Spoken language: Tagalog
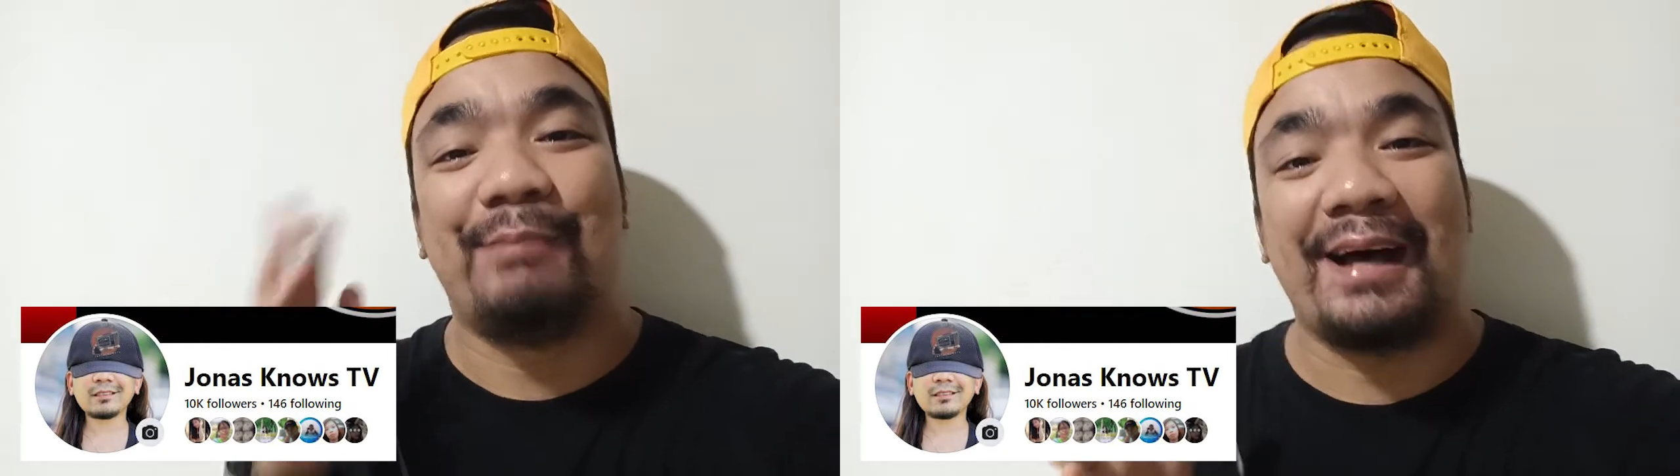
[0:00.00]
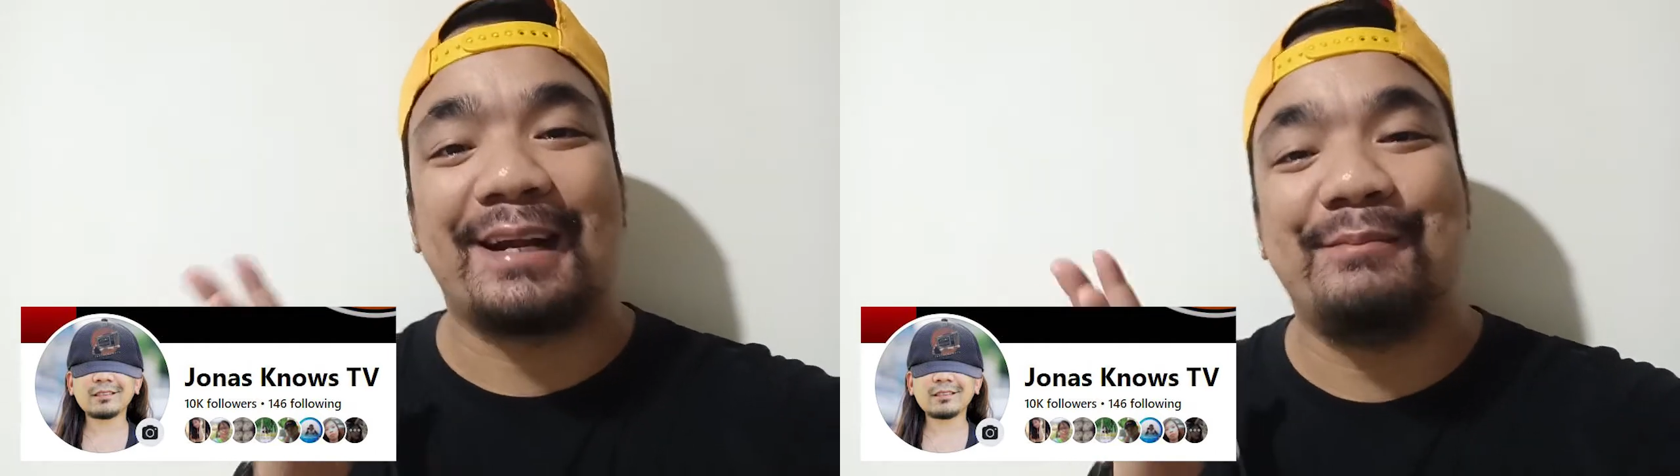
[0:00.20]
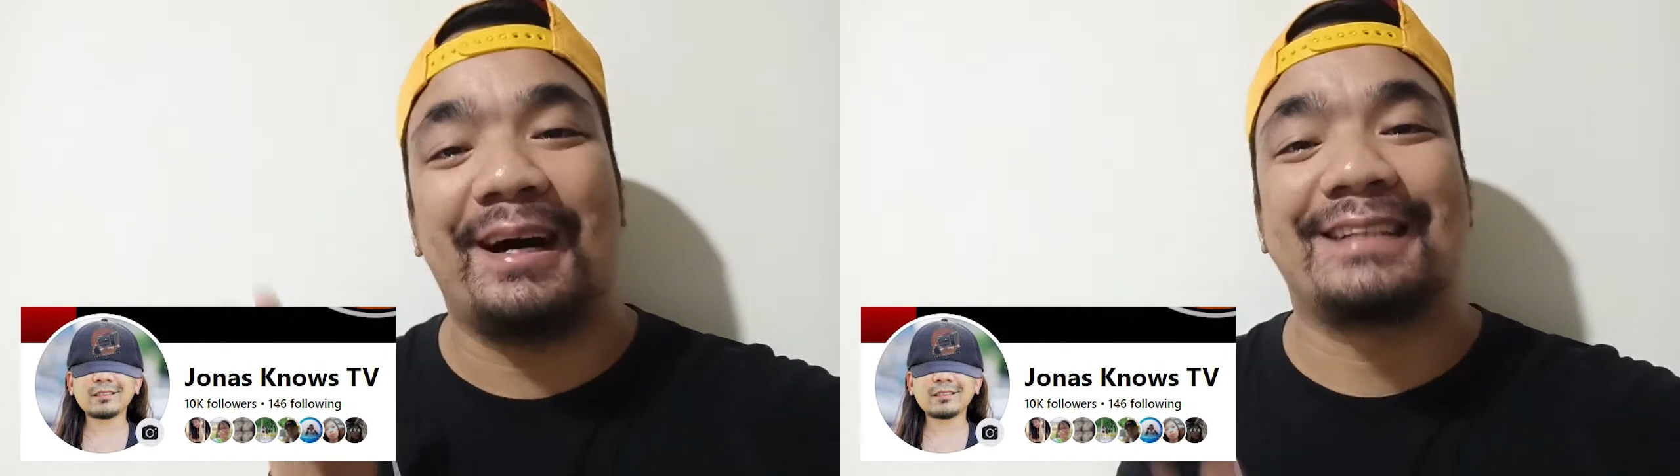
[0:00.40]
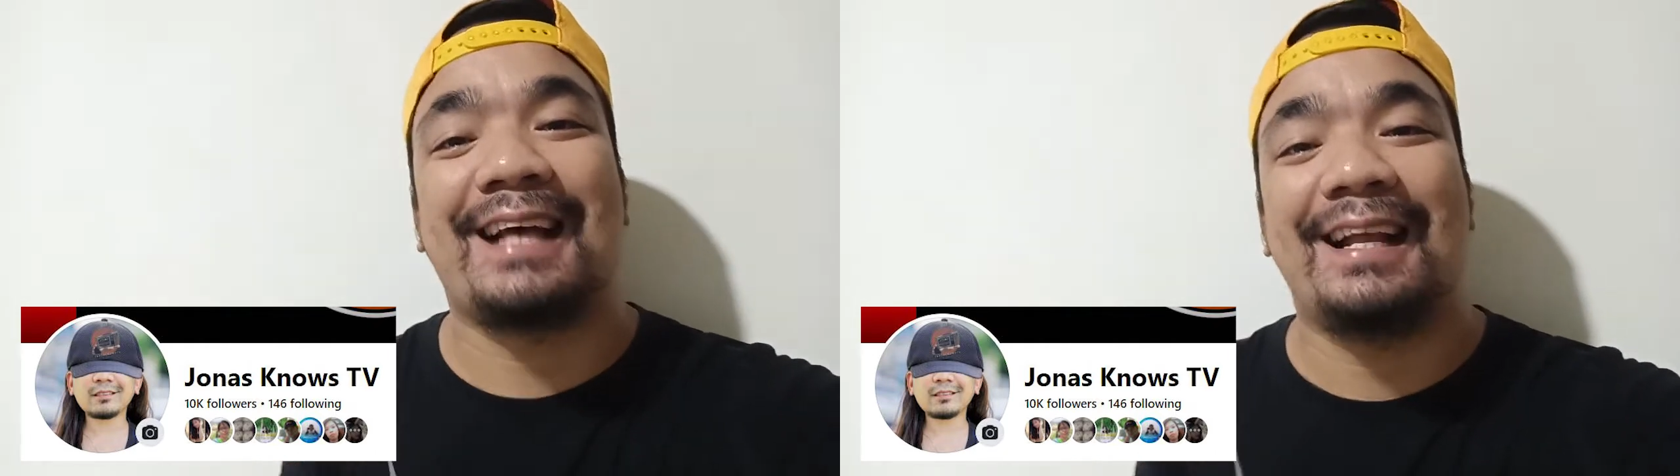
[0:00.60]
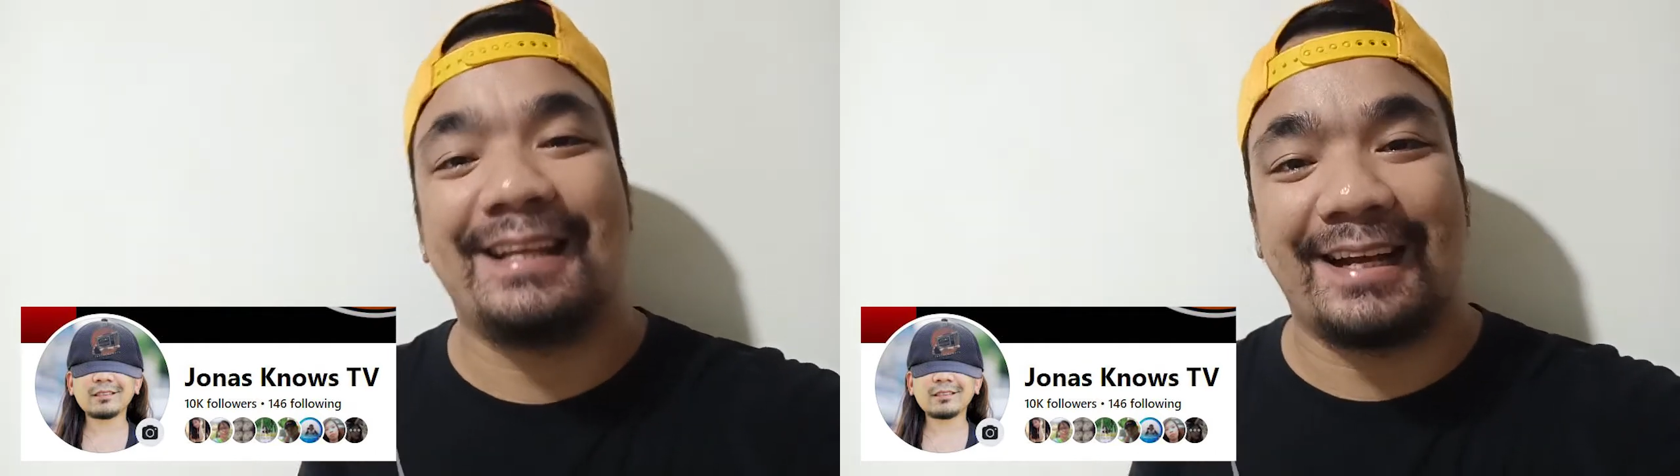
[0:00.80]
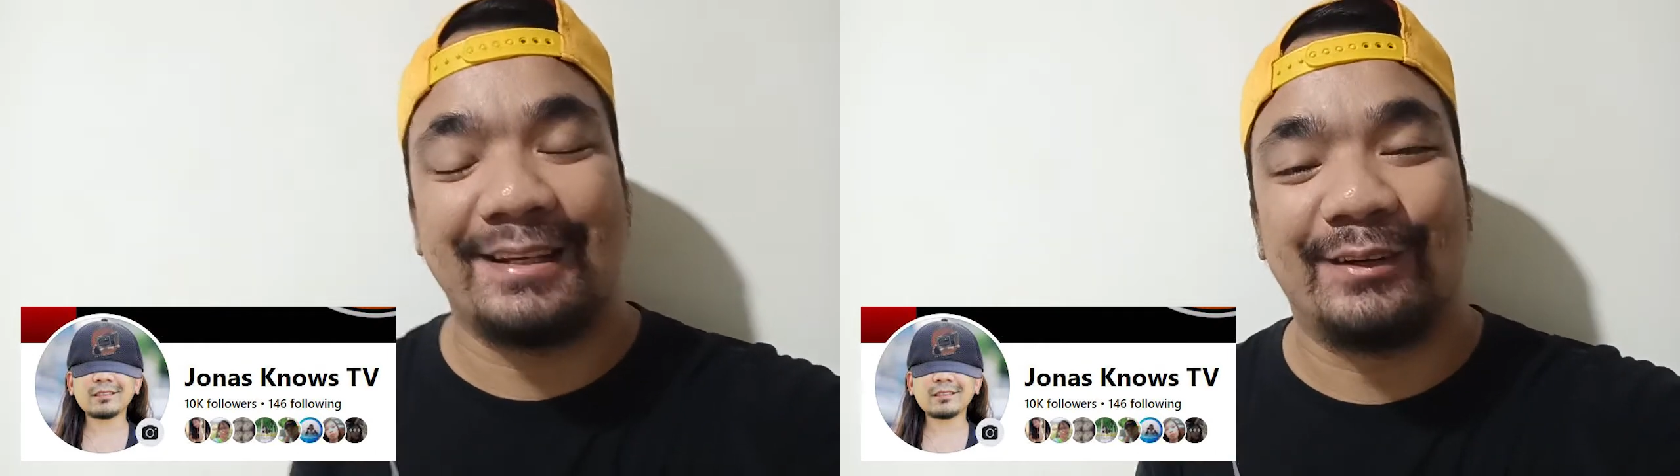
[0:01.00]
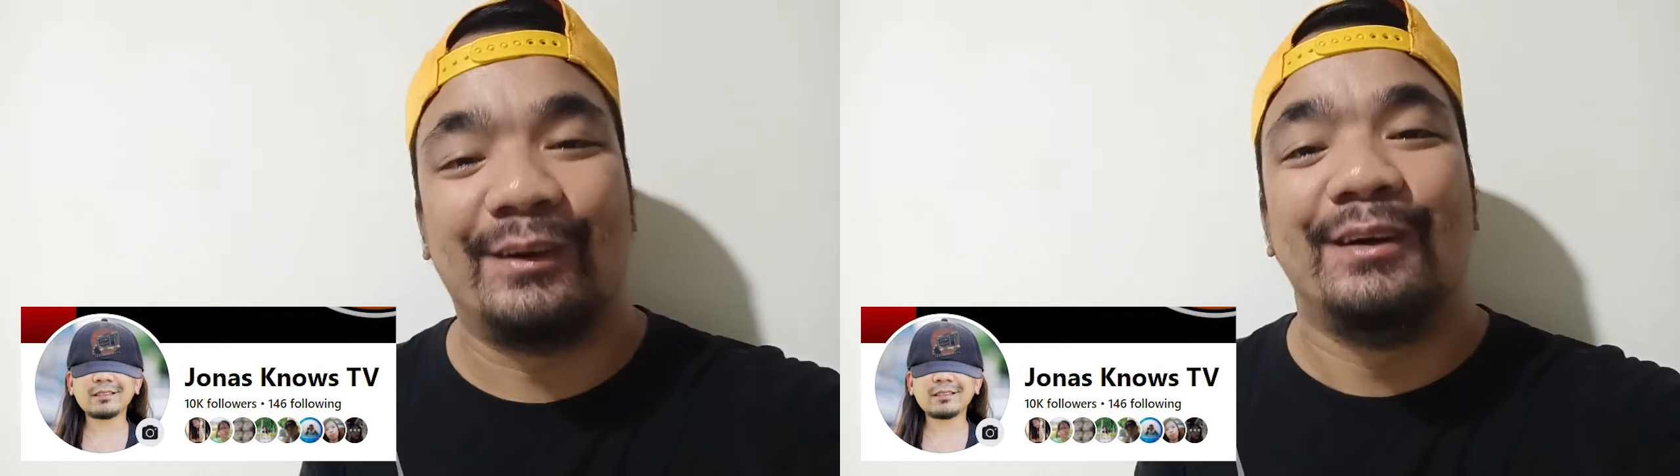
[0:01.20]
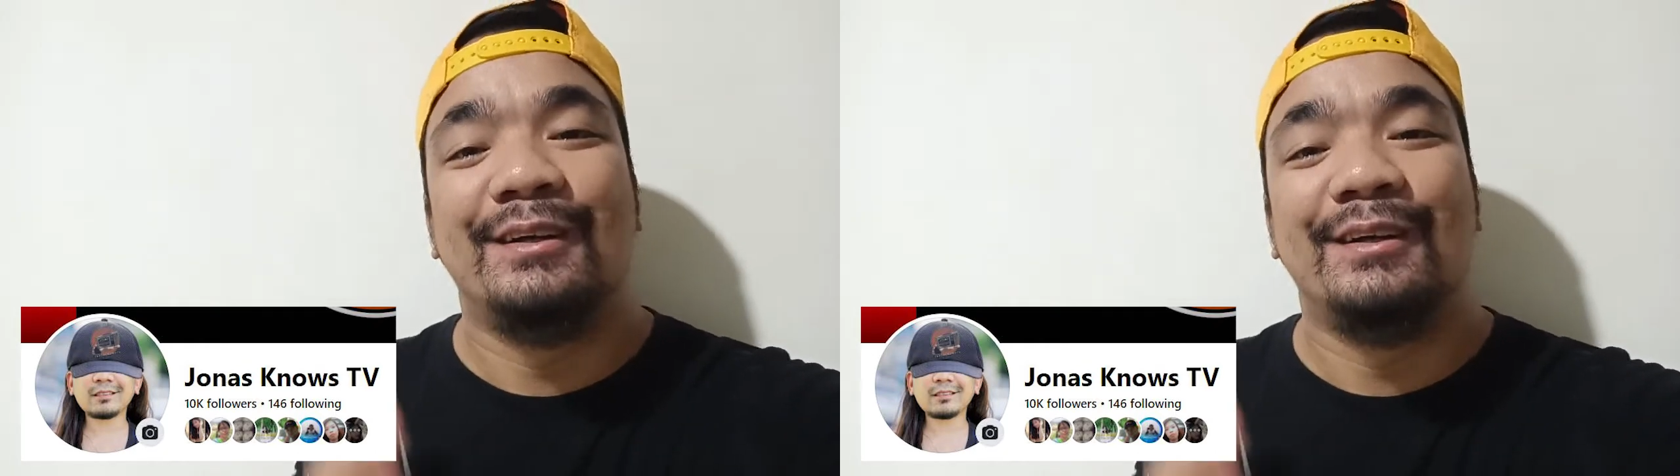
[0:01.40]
para makasali kayo.